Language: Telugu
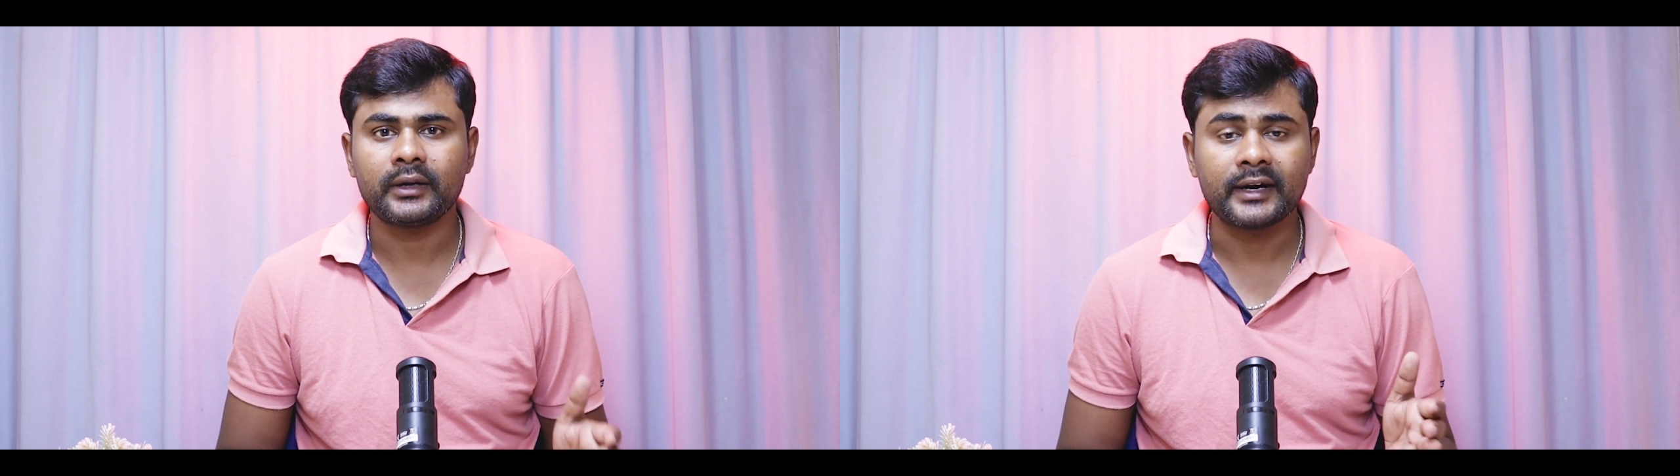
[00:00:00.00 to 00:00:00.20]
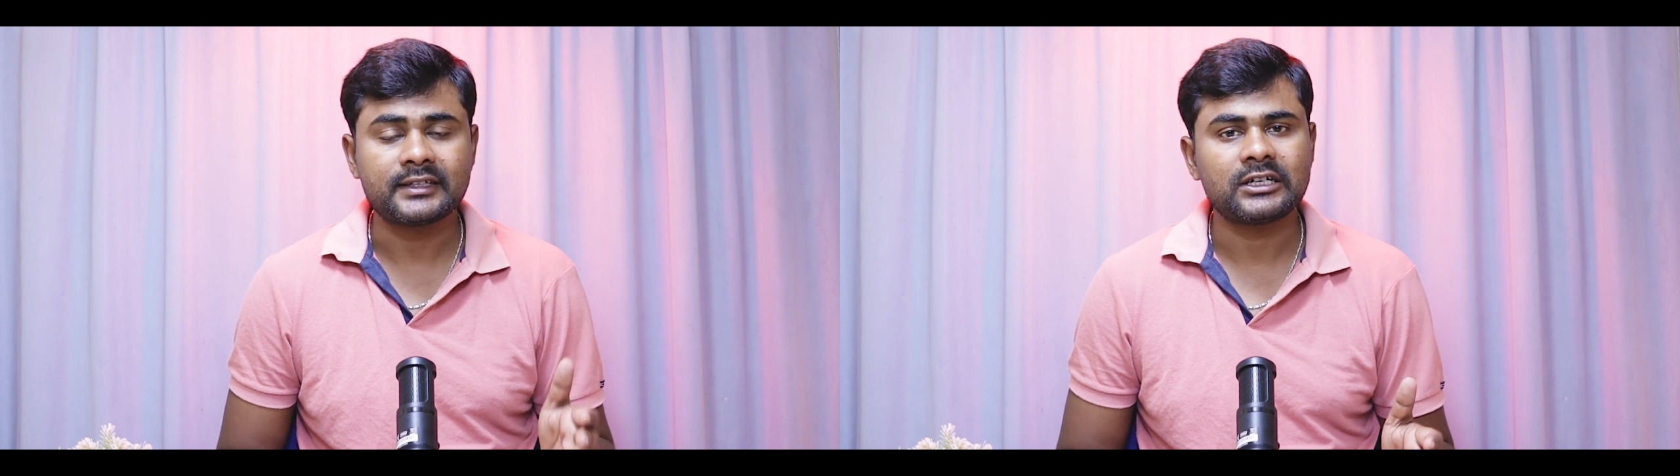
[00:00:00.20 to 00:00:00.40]

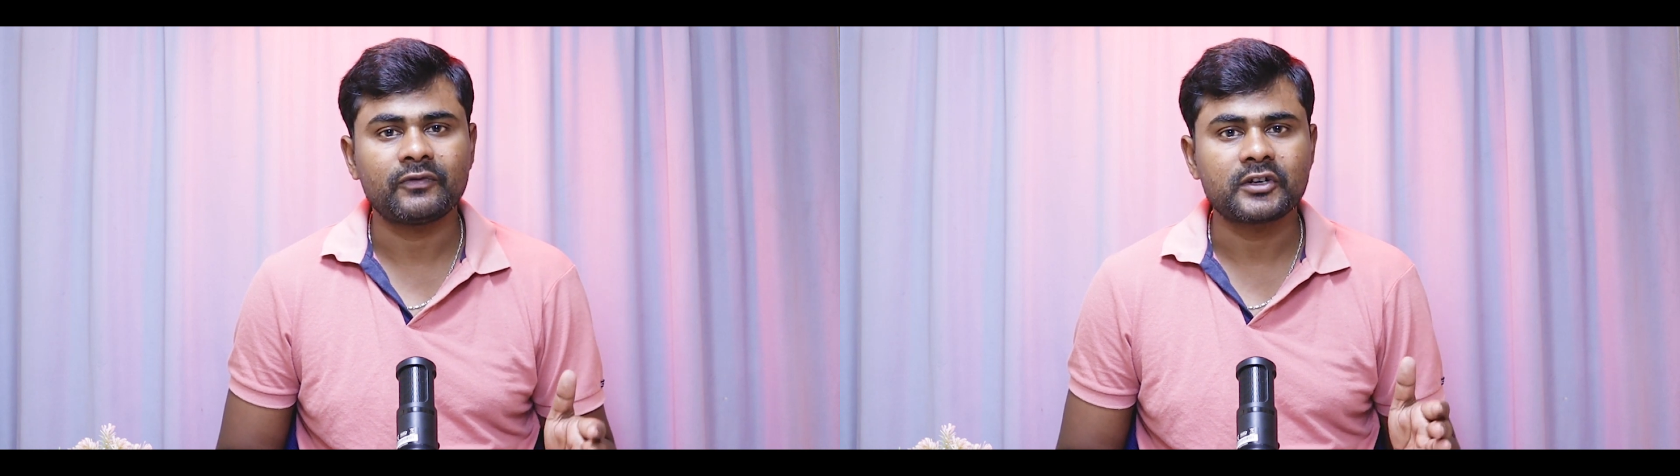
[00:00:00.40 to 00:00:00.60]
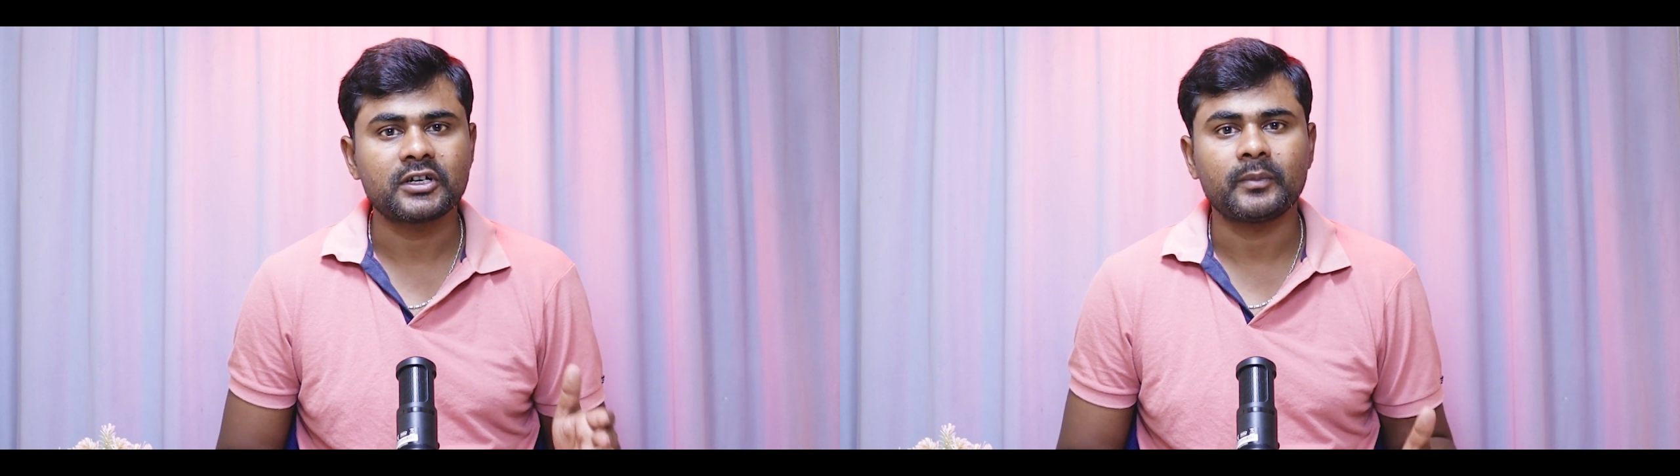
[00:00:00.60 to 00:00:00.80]
హెడ్స్
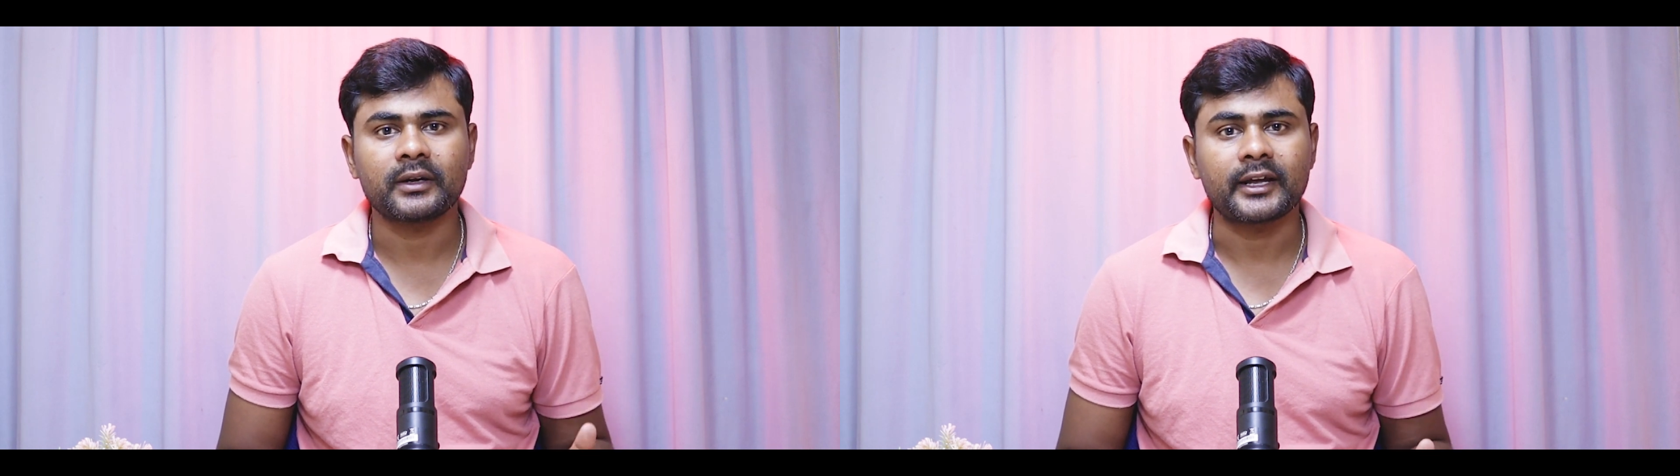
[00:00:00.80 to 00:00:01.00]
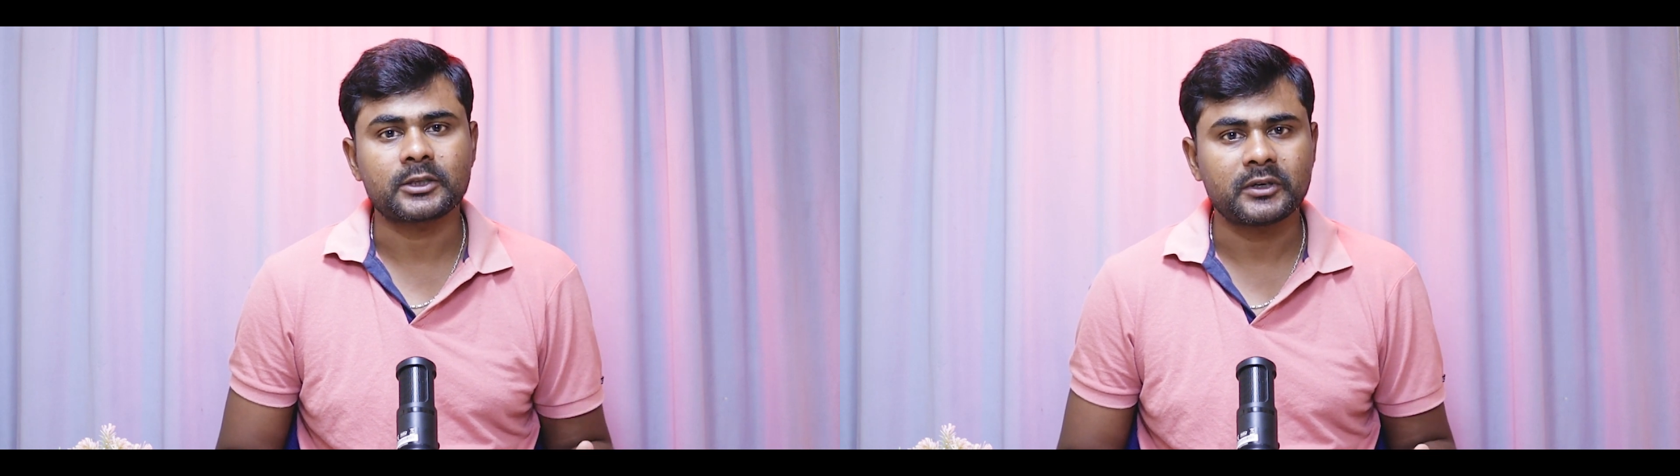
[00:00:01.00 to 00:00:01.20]
రిఫ్రెష్ రేట్
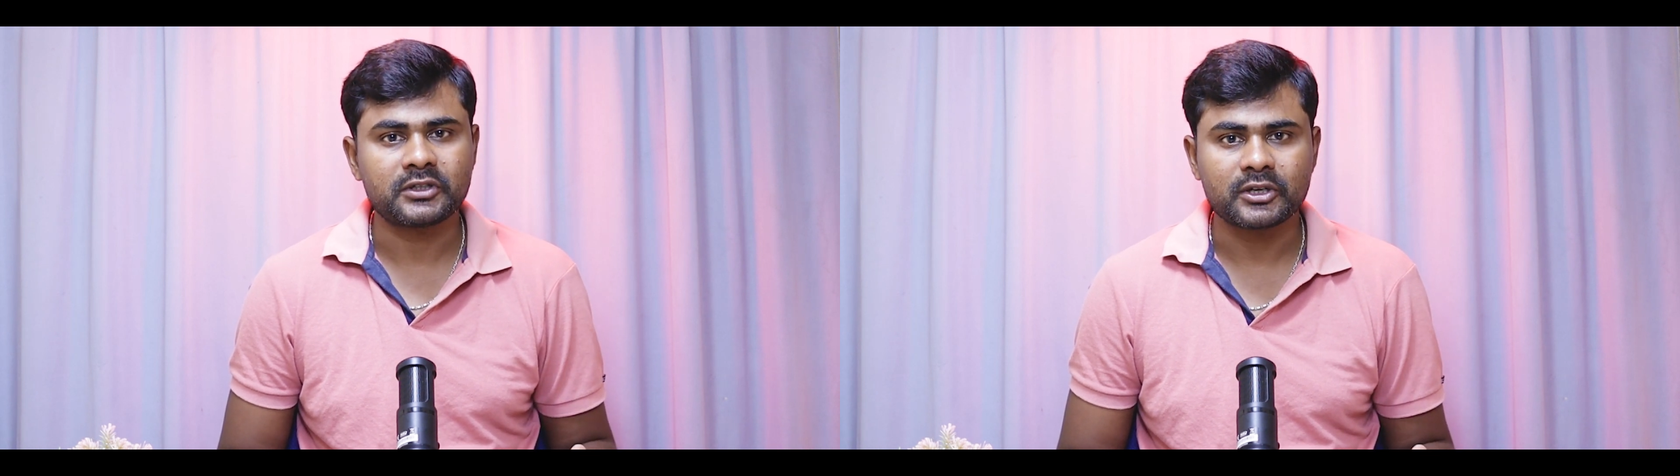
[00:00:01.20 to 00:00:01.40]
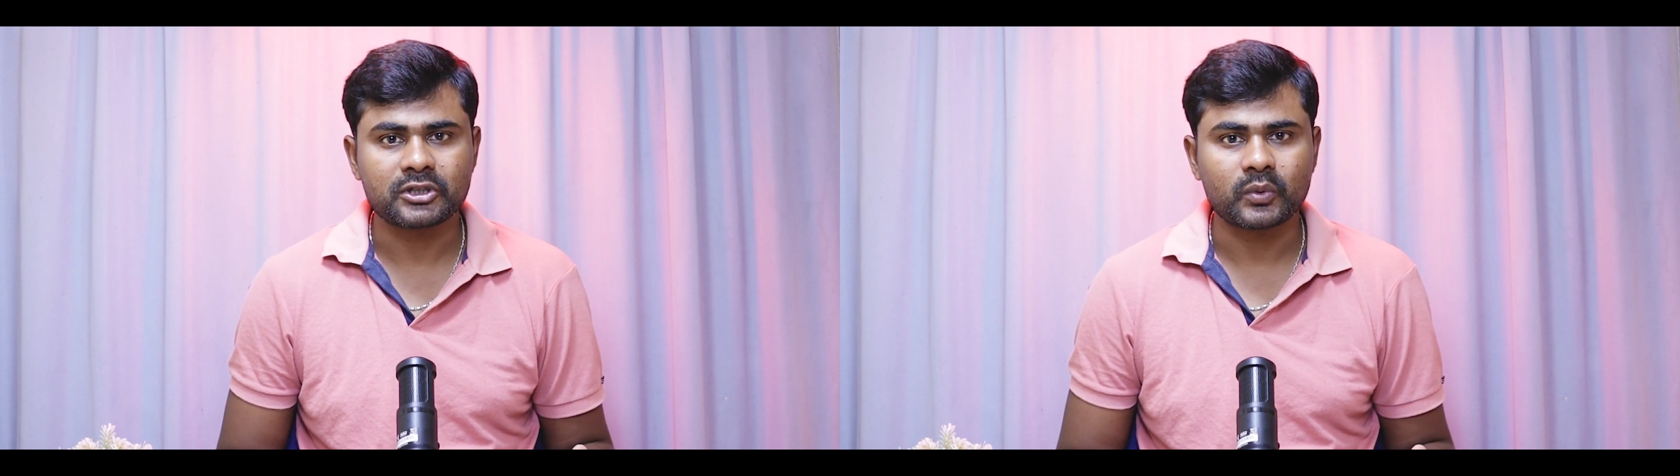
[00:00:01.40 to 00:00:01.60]
మనకి ఎక్స్పెక్ట్
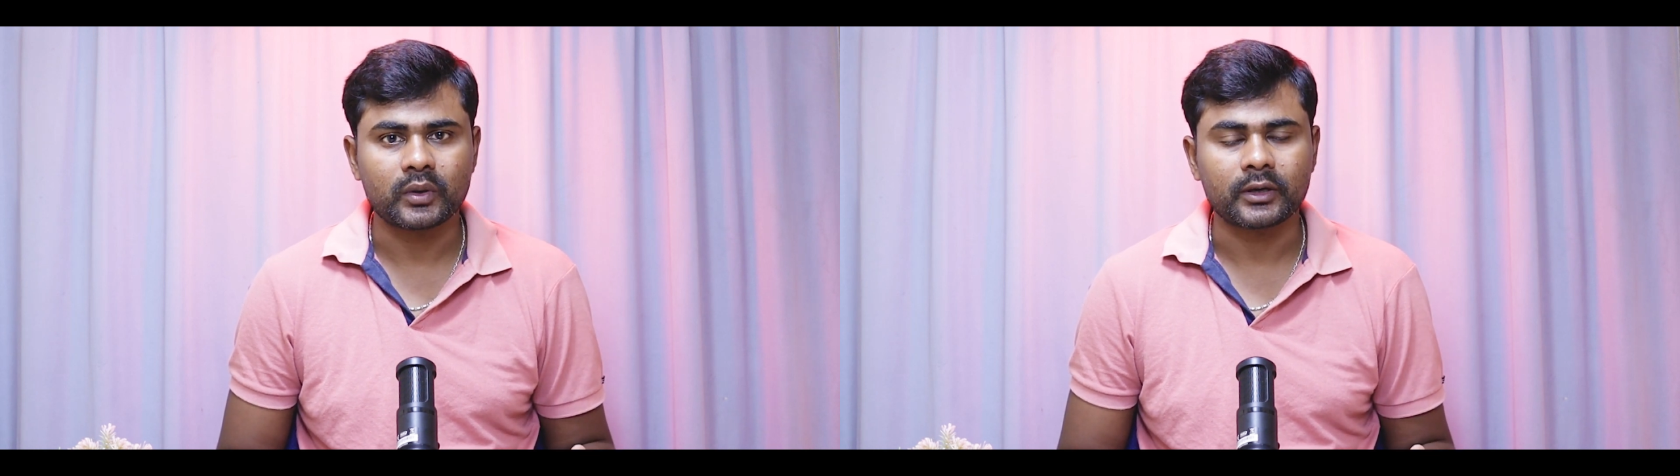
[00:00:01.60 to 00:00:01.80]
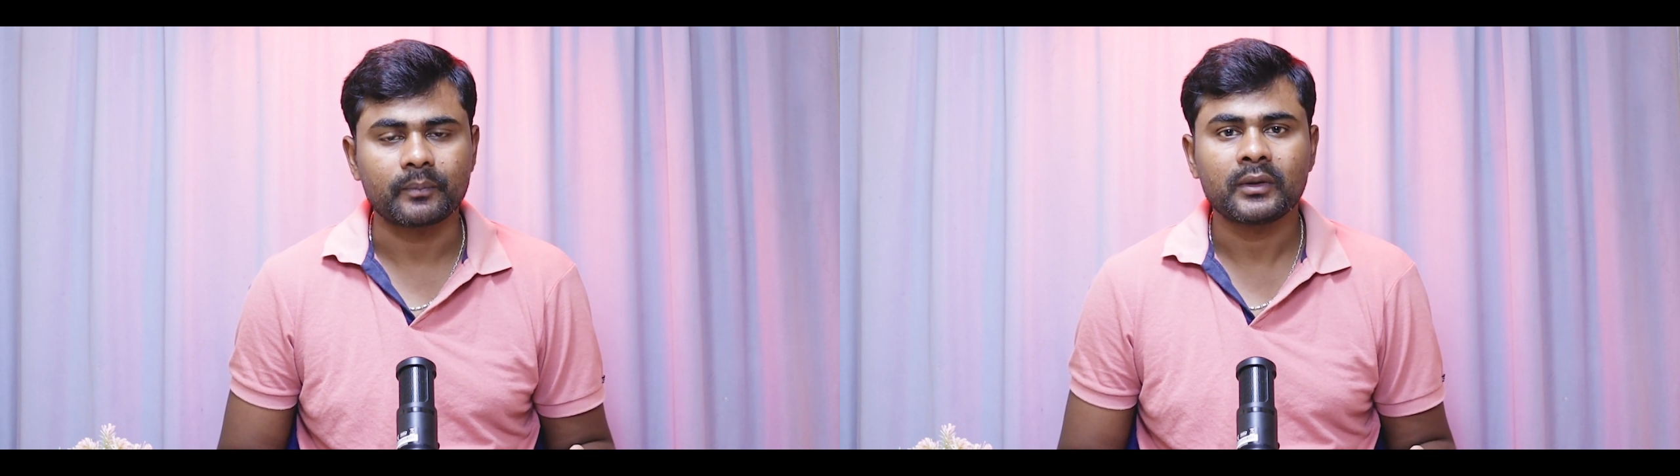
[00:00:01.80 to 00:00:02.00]
చేస్తూ
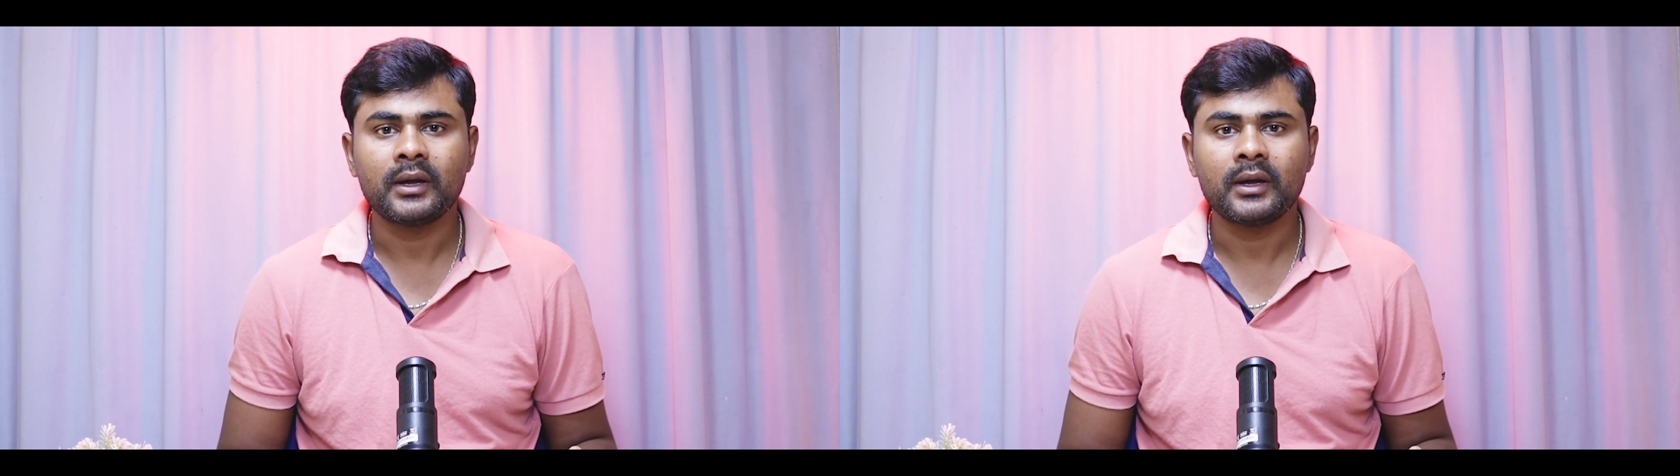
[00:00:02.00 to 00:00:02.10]
ఉంటాం